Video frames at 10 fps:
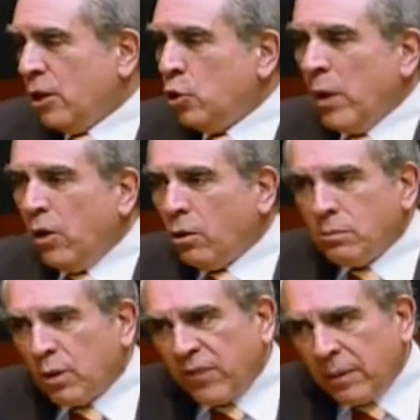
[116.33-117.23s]
No es lo
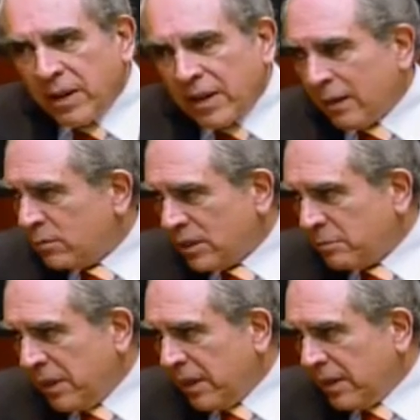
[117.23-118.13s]
fabricar una
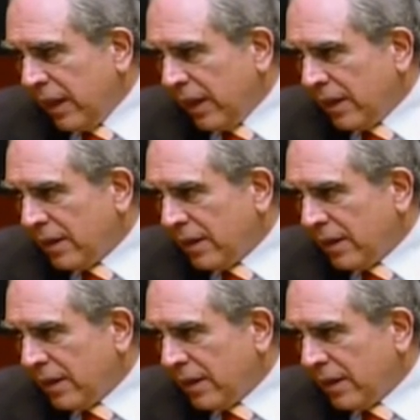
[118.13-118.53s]
aspirina